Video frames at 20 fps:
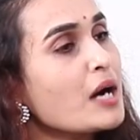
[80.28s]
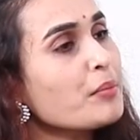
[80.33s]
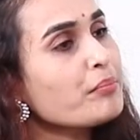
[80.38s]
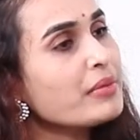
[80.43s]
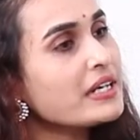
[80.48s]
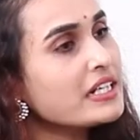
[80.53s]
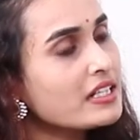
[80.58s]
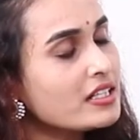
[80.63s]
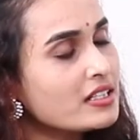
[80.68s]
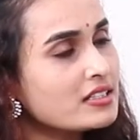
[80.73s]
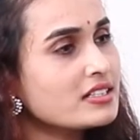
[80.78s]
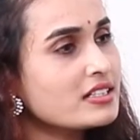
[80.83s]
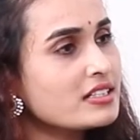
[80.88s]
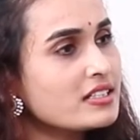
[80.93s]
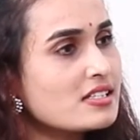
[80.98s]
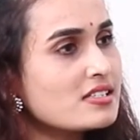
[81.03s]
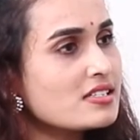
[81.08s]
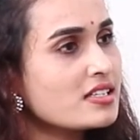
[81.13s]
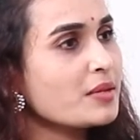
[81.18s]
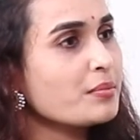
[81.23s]
అప్పటి
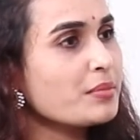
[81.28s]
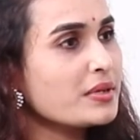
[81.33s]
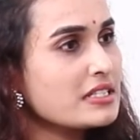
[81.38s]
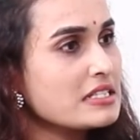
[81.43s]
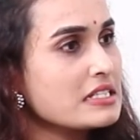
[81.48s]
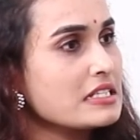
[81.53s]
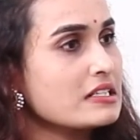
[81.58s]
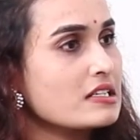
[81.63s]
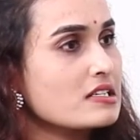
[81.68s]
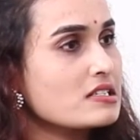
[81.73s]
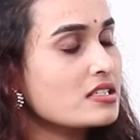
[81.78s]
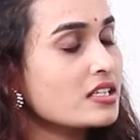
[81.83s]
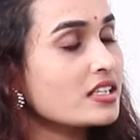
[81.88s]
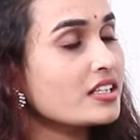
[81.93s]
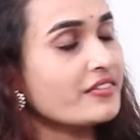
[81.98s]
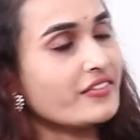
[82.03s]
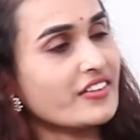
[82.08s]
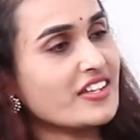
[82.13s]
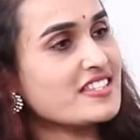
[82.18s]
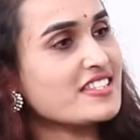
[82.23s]
సీరియల్స్ కి ఇప్పటి సీరియల్స్
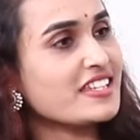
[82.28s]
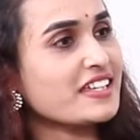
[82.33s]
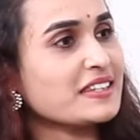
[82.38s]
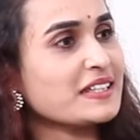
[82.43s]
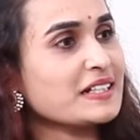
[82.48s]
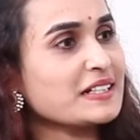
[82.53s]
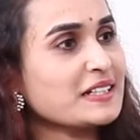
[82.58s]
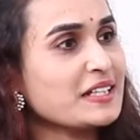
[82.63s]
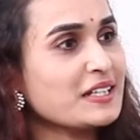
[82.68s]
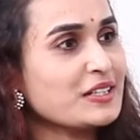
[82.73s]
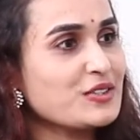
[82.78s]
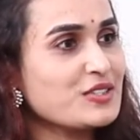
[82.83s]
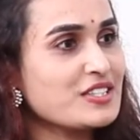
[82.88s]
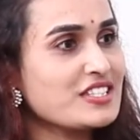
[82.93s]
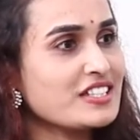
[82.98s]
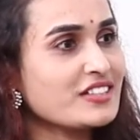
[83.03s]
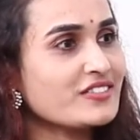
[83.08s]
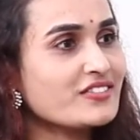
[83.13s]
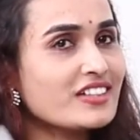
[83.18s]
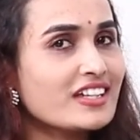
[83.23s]
కి డిఫరెన్స్ ఏంటంటే
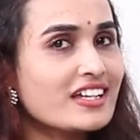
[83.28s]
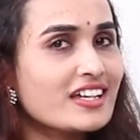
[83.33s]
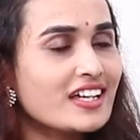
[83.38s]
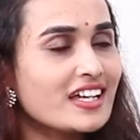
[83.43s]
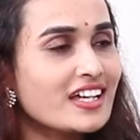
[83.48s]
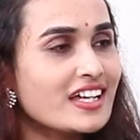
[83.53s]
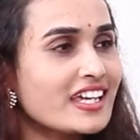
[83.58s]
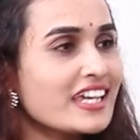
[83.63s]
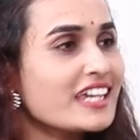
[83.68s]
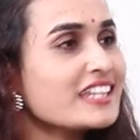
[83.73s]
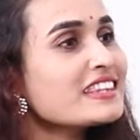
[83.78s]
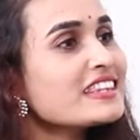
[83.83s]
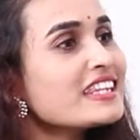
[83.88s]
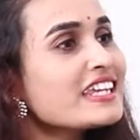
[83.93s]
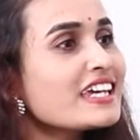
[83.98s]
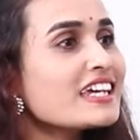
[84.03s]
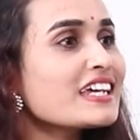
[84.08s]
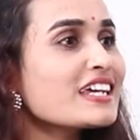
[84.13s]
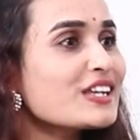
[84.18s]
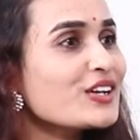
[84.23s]
కొంచెం
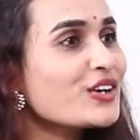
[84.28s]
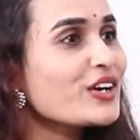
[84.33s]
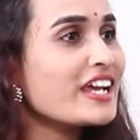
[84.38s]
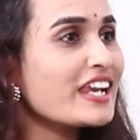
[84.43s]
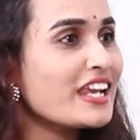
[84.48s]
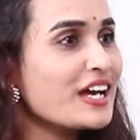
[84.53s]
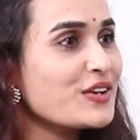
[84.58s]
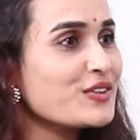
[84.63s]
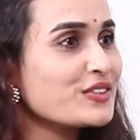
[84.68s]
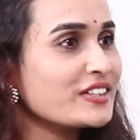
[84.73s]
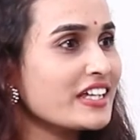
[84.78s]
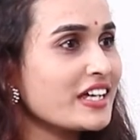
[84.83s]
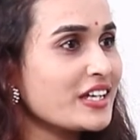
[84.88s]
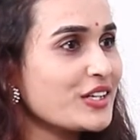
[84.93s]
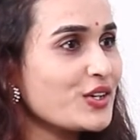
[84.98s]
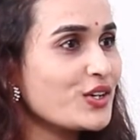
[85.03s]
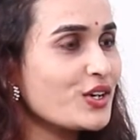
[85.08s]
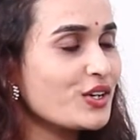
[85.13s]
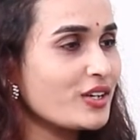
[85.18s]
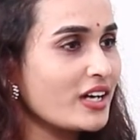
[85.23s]
హిందీలో ఎలా
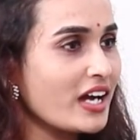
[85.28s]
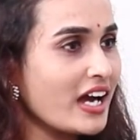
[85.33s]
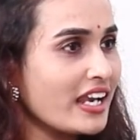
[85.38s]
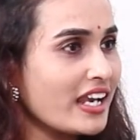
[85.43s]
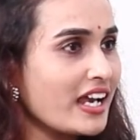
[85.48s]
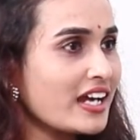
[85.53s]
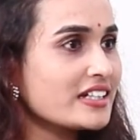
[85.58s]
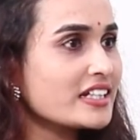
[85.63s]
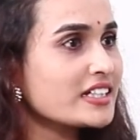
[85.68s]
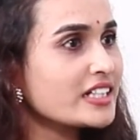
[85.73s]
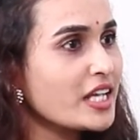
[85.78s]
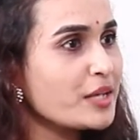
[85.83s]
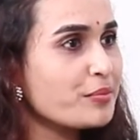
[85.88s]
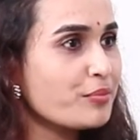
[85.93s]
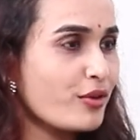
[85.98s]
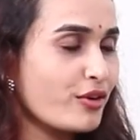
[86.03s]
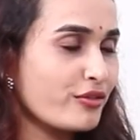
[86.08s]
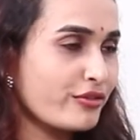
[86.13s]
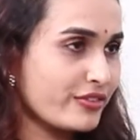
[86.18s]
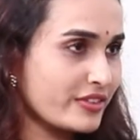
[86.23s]
ఉన్నాయో అలాంటి
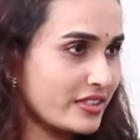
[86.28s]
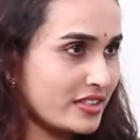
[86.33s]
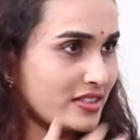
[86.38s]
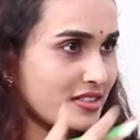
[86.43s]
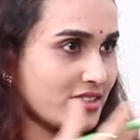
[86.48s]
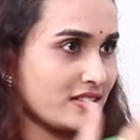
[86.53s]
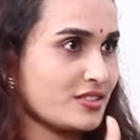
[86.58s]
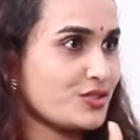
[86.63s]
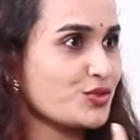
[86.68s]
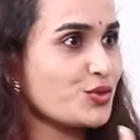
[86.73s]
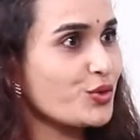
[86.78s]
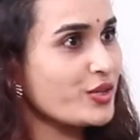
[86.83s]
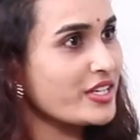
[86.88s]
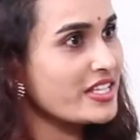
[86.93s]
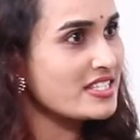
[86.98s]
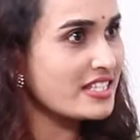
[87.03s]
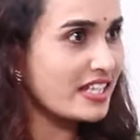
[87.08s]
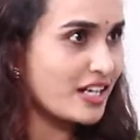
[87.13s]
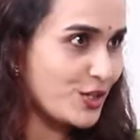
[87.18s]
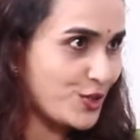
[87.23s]
టైప్ ఆఫ్
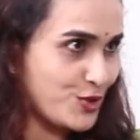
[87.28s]
స్టోరీస్ ఇక్కడ